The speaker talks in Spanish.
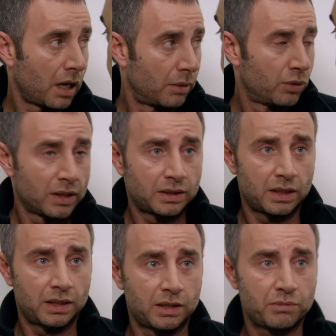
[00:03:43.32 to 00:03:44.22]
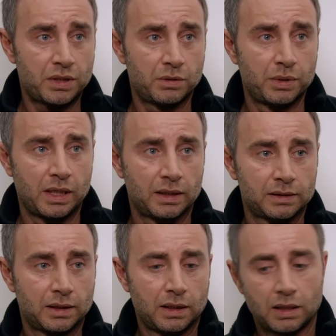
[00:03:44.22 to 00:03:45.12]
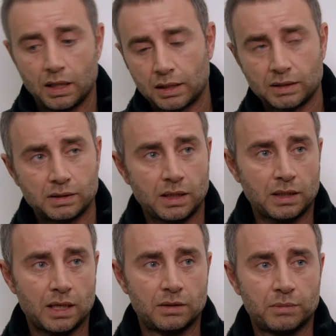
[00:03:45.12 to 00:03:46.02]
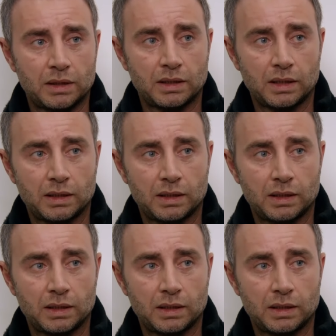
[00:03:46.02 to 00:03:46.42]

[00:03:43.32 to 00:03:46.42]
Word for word: Fui a ver y él ya estaba en la ambulancia, y luego la seguí hasta acá.